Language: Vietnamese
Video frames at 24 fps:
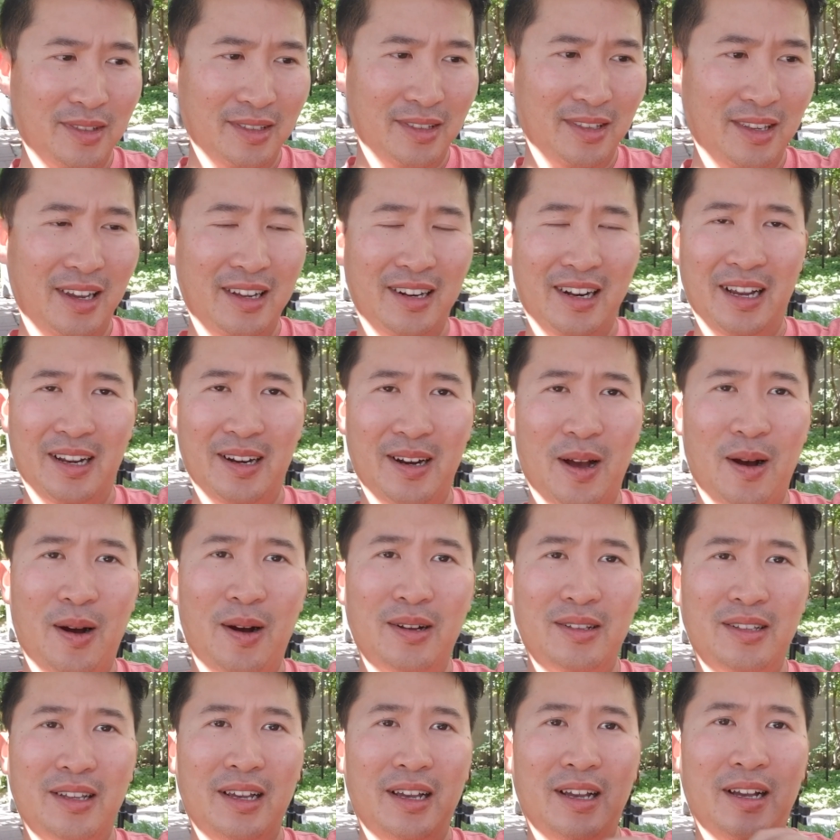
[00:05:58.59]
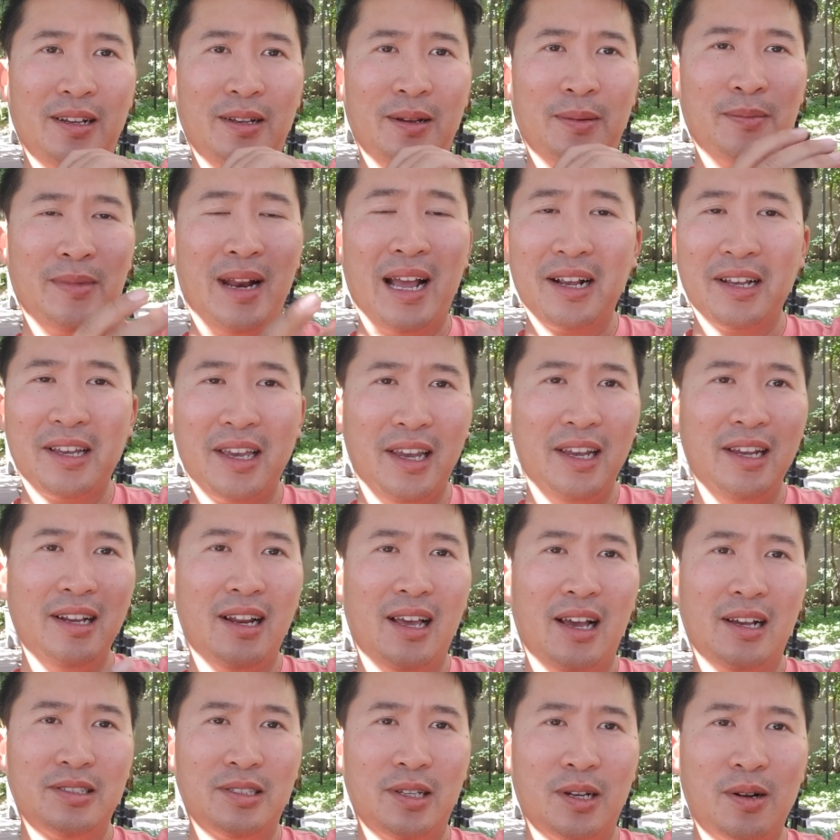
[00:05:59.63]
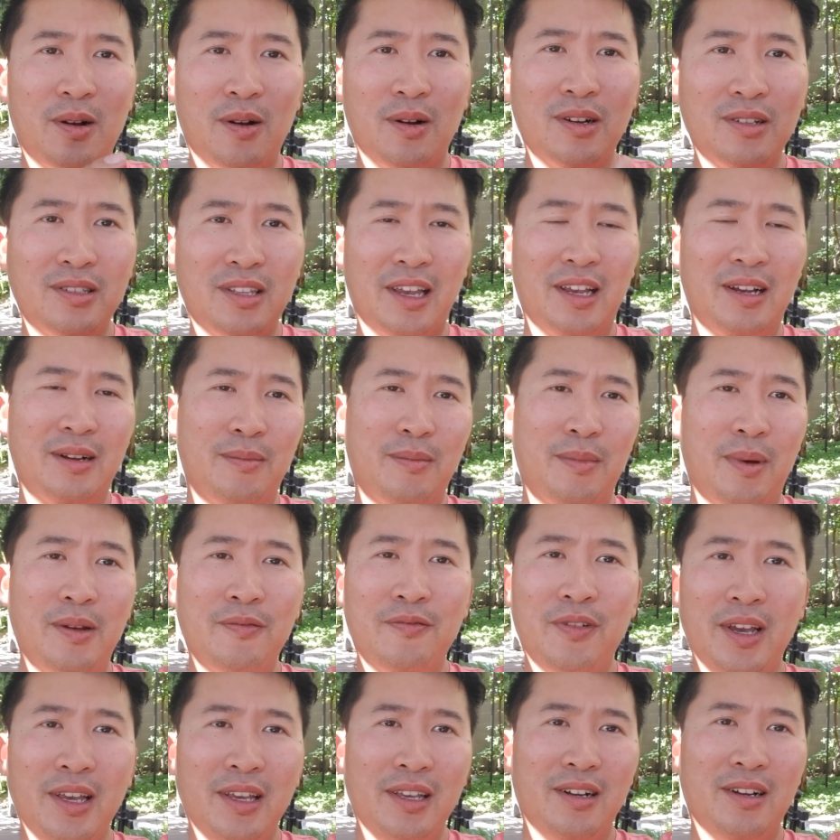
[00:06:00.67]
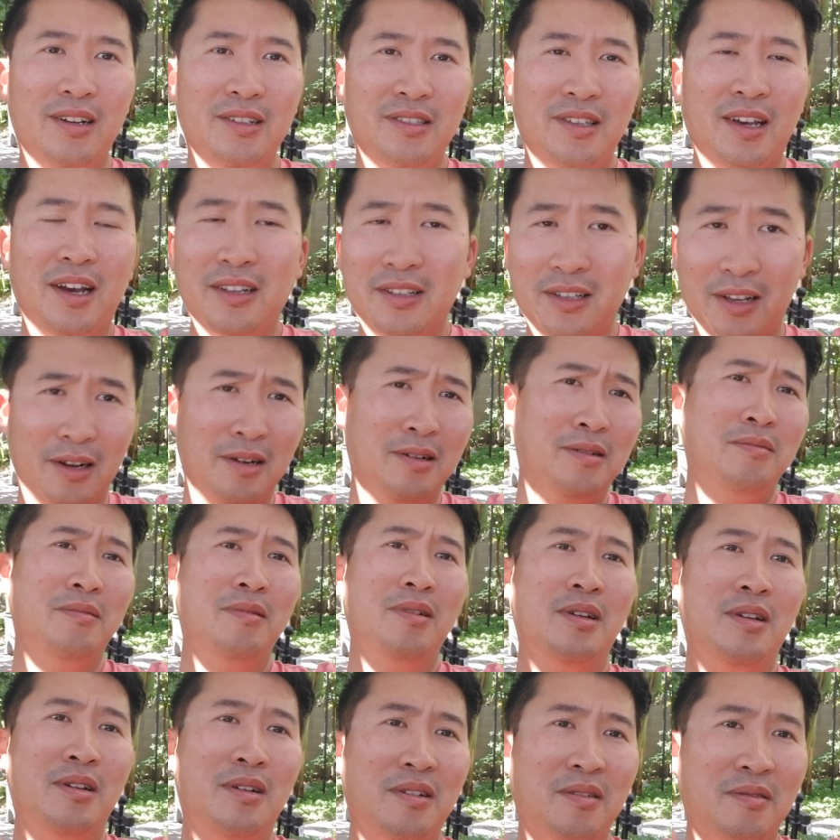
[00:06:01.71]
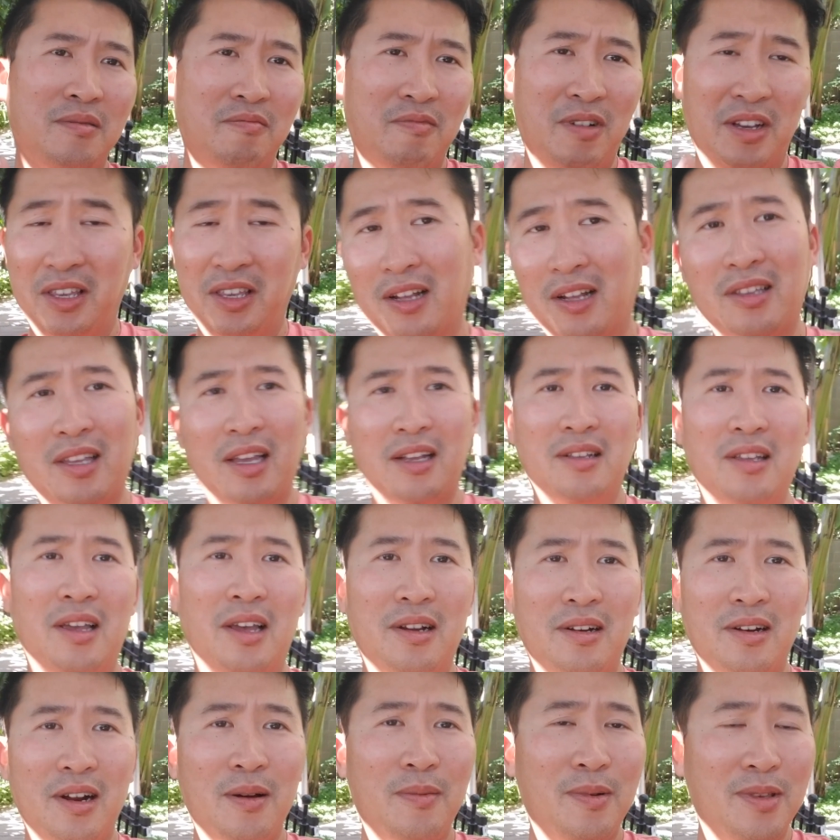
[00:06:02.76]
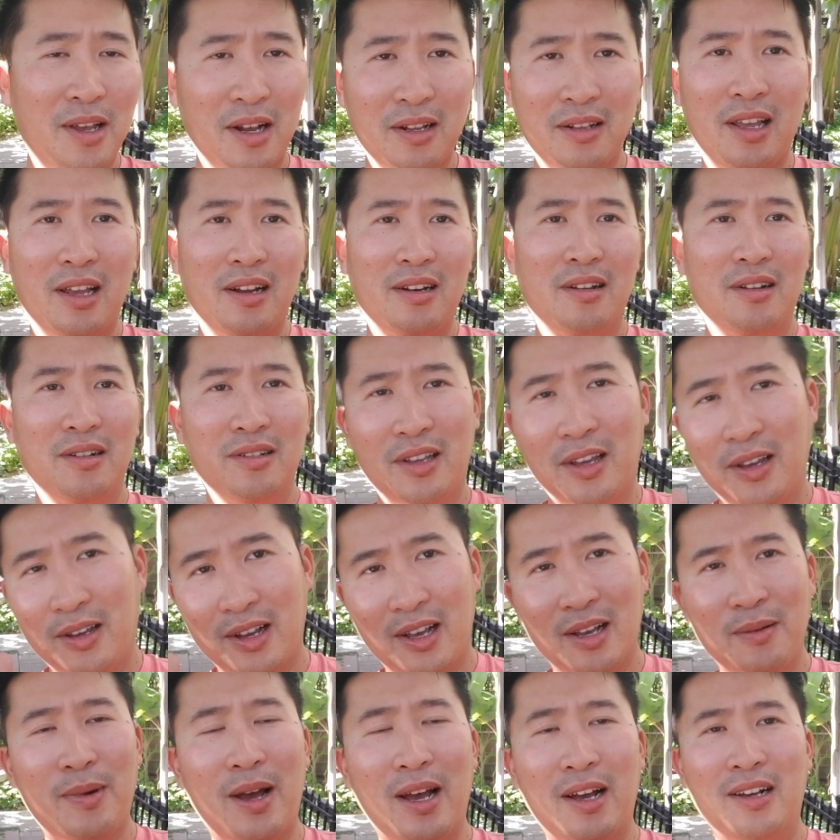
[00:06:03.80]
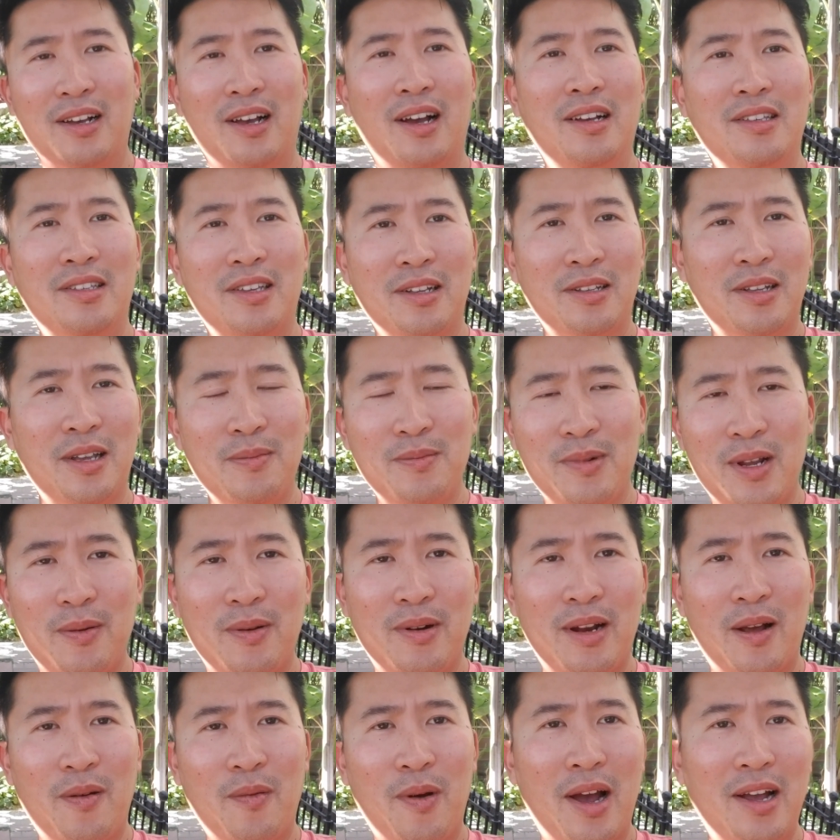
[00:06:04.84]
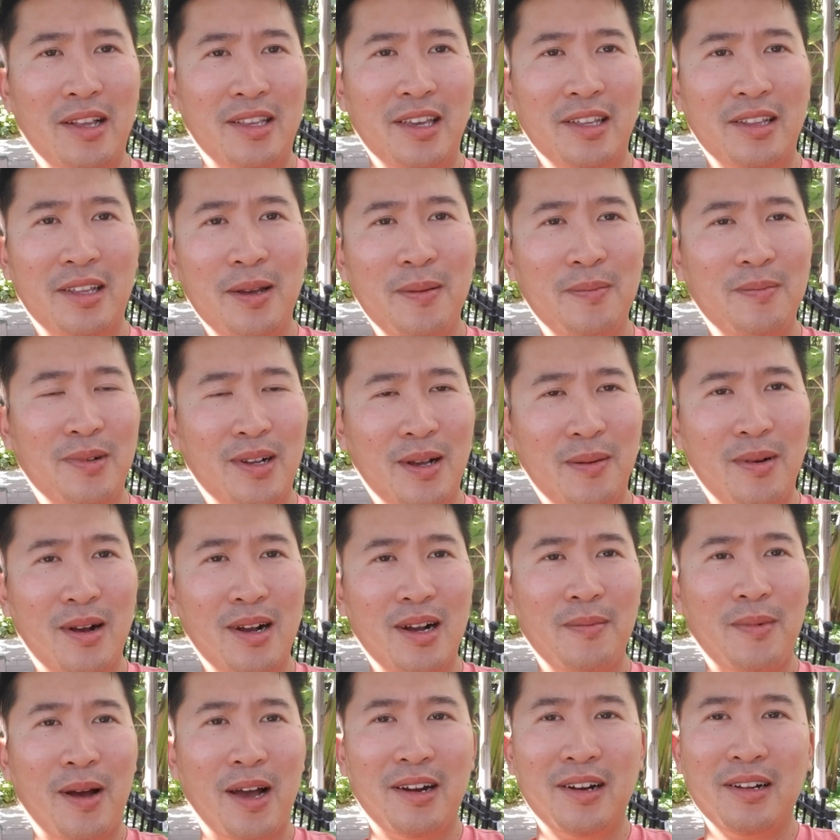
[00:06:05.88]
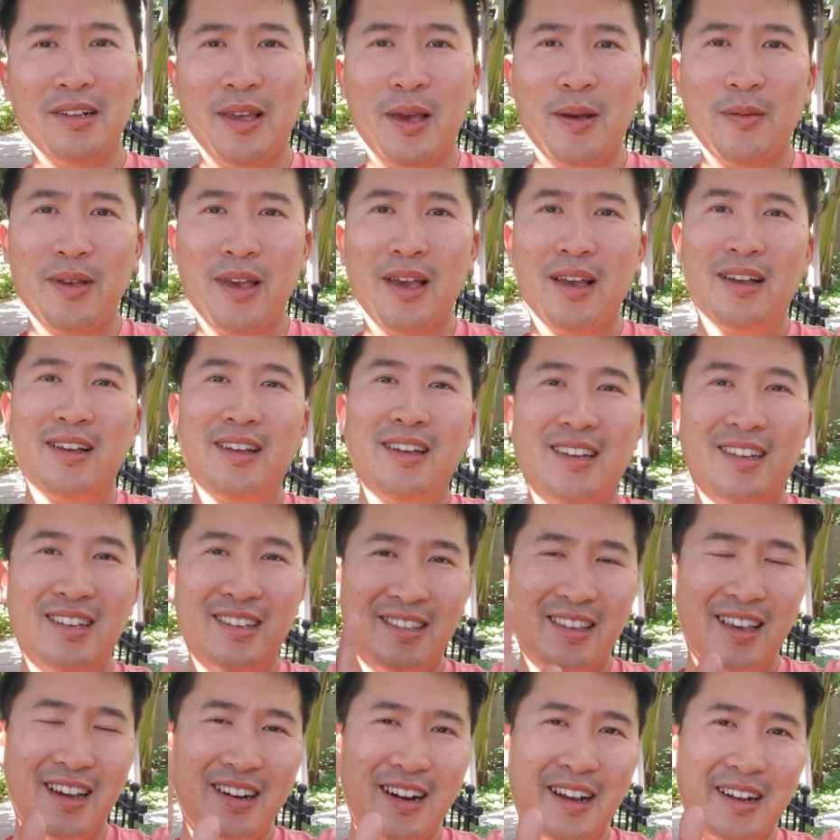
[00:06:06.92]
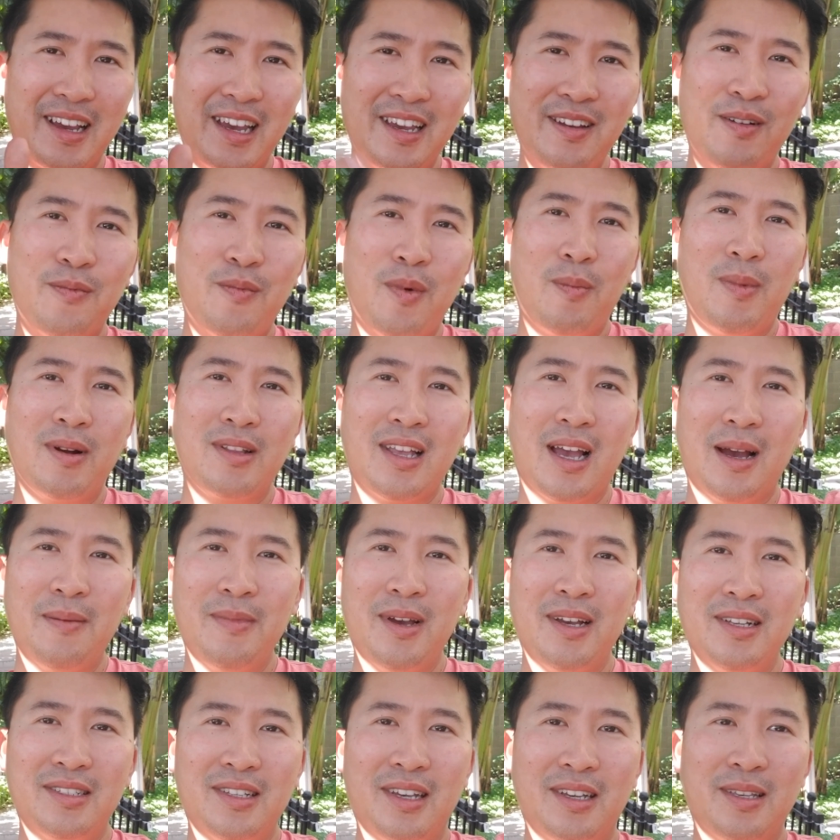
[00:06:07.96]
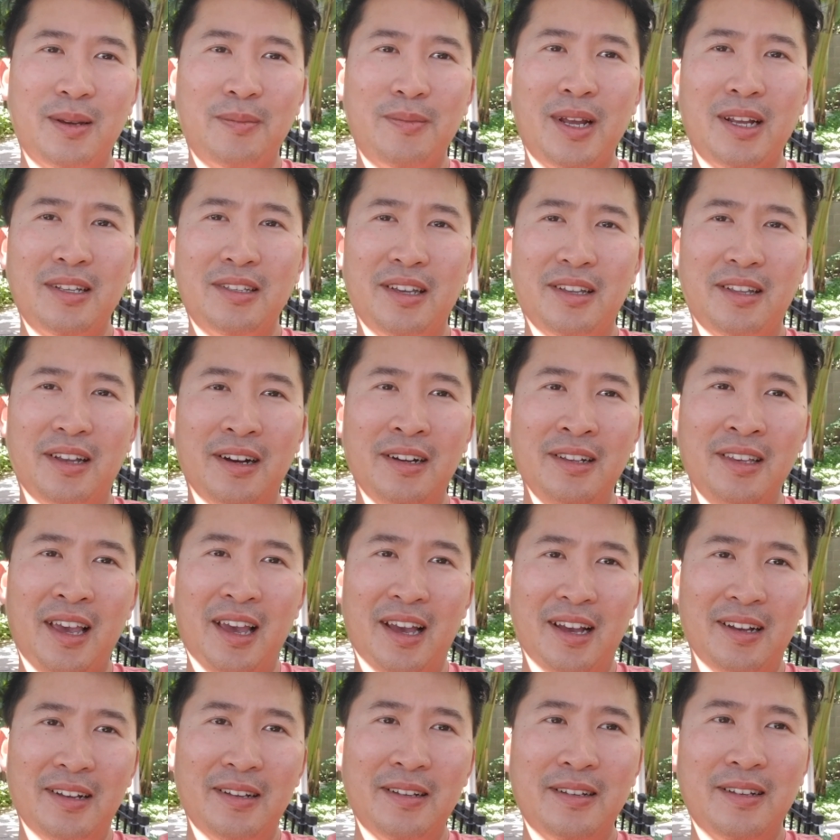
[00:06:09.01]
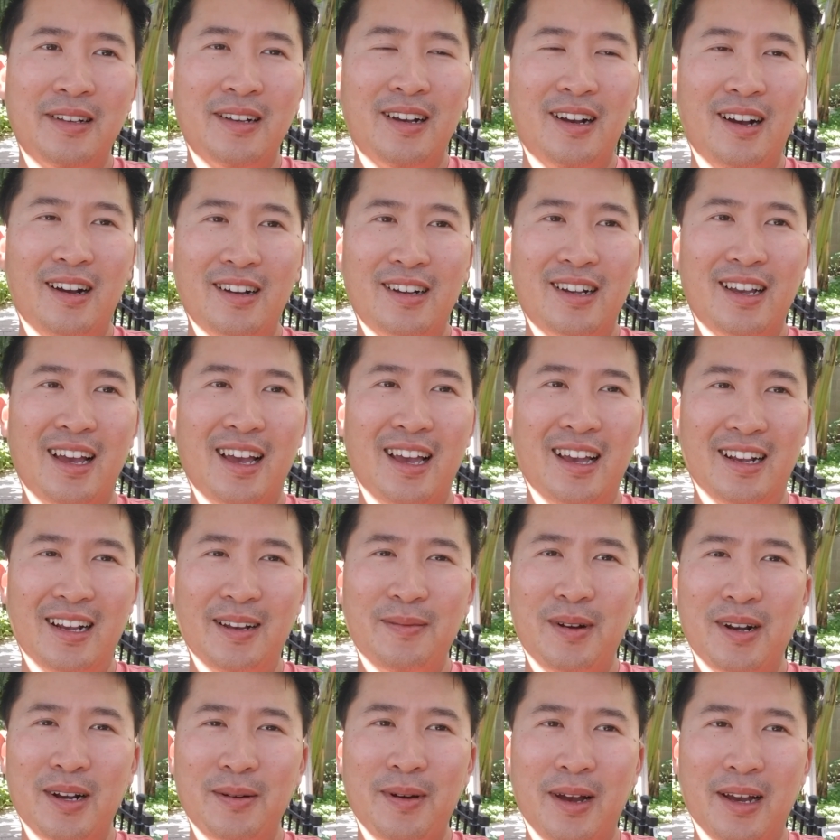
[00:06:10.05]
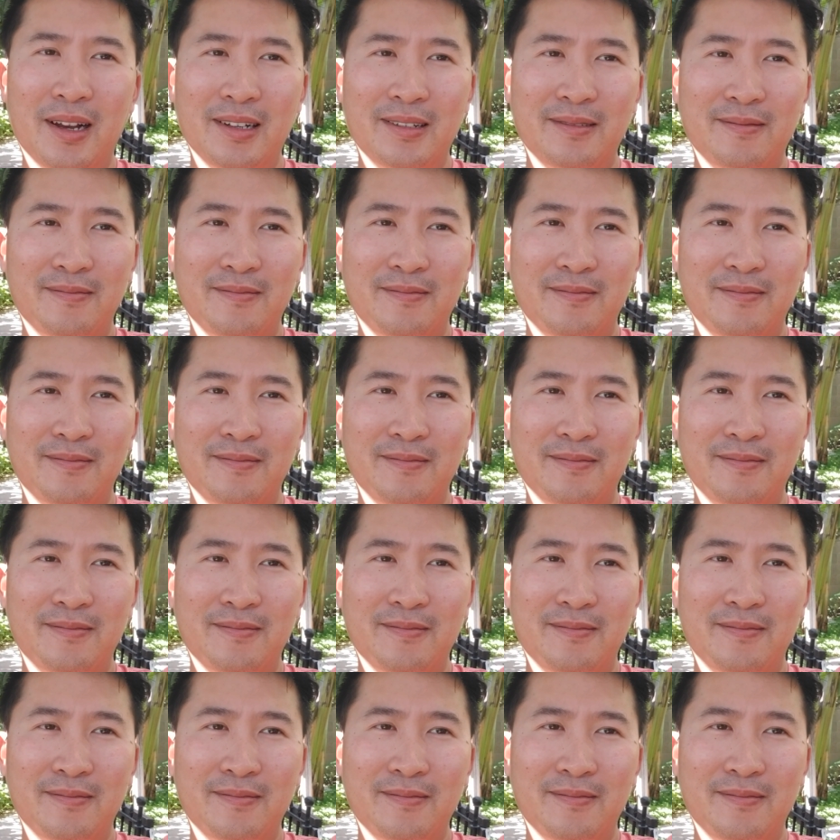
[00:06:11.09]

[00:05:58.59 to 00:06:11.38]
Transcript: uh, này nọ đăng ký là sẽ có tiền miễn phí gì đó chơi thử và tiền thiệt nếu mà nhận tiền được thì các bạn uh, chơi tiếp nếu mà đàng hoàng chơi tiếp cảm ơn các bạn rất nhiều nha nhớ đăng ký vào 138 sc net chơi thử nha ok cảm ơn các bạn